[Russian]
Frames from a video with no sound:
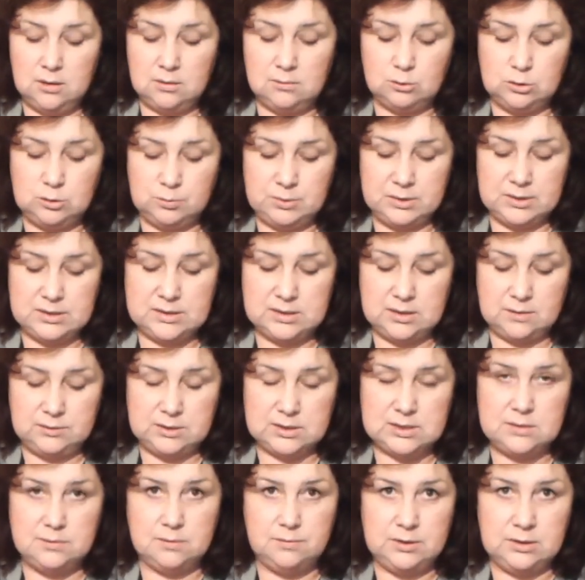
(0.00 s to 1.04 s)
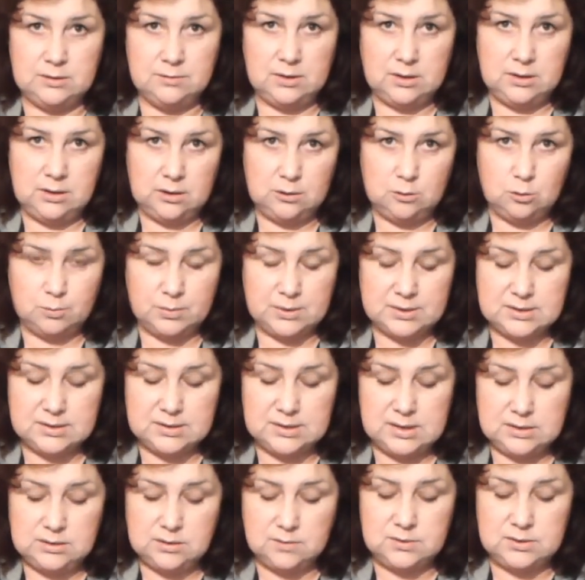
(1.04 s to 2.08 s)
Вот и представьте, если вы в январе ее
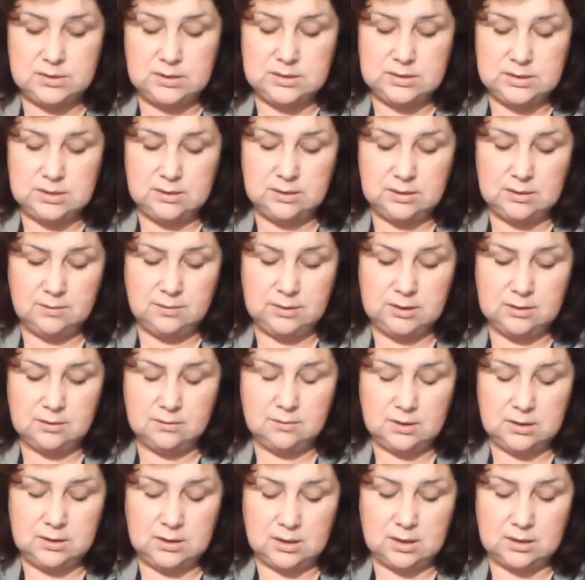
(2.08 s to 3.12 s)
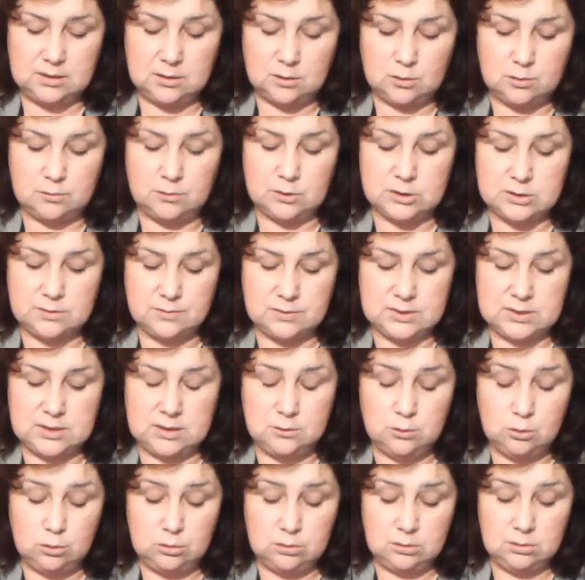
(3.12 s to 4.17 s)
посадите, в середине января она у вас
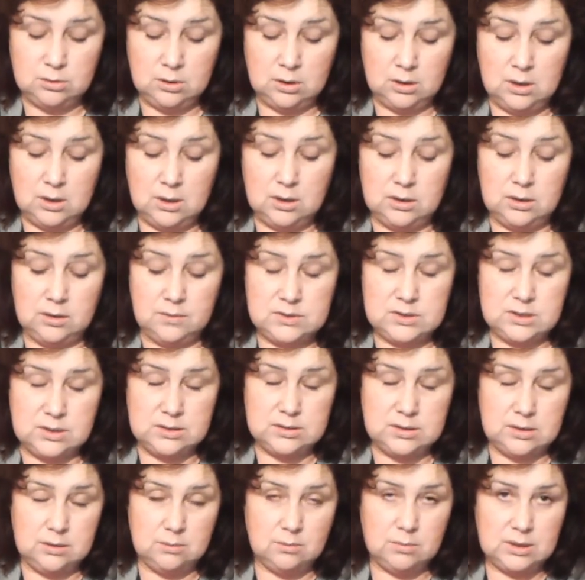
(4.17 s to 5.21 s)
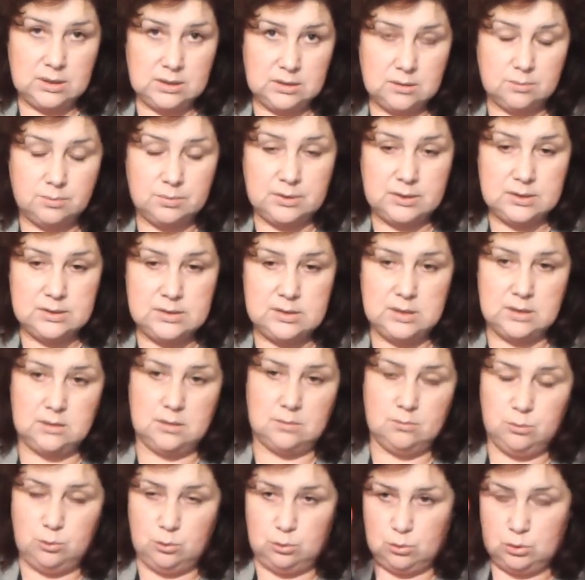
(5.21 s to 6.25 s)
взойдет – и в середине марта, по идее, она
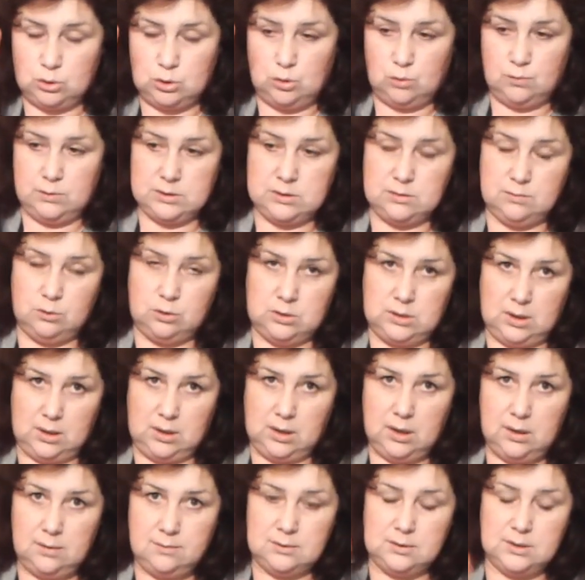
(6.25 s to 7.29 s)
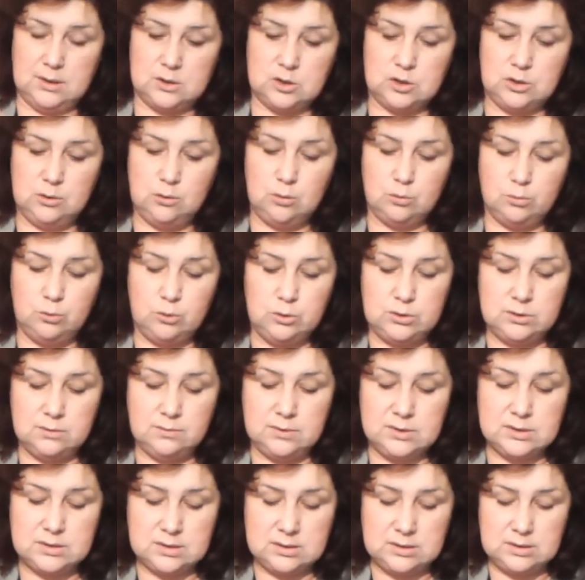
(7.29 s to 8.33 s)
будет уже у вас вот такая, вы должны ее будете
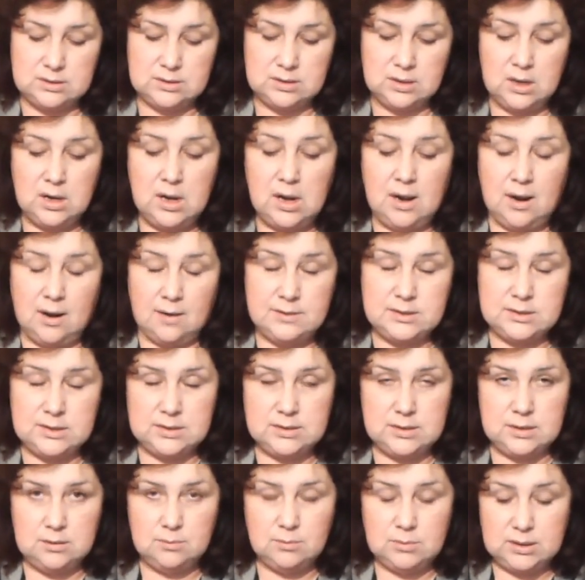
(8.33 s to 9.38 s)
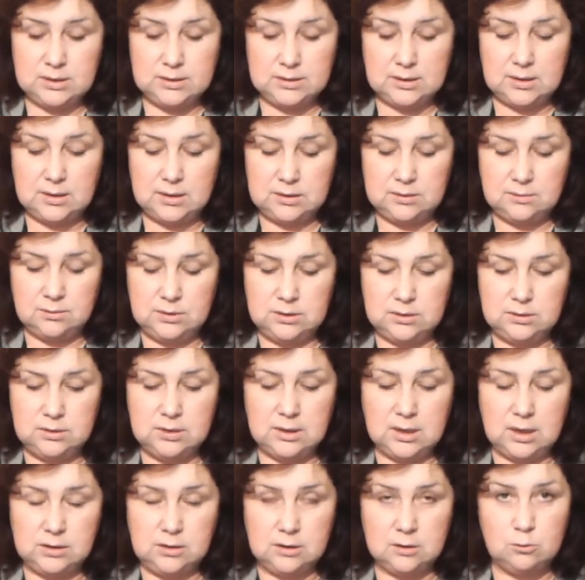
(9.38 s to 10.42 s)
высадить. А в середине марта для этого нет
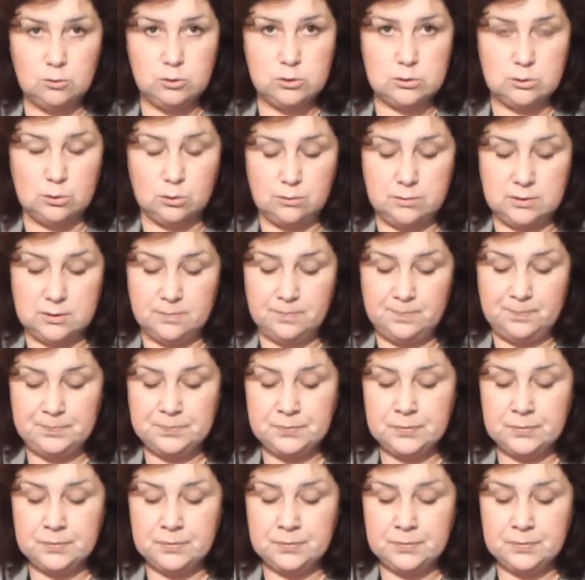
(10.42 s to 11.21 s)
никаких условий.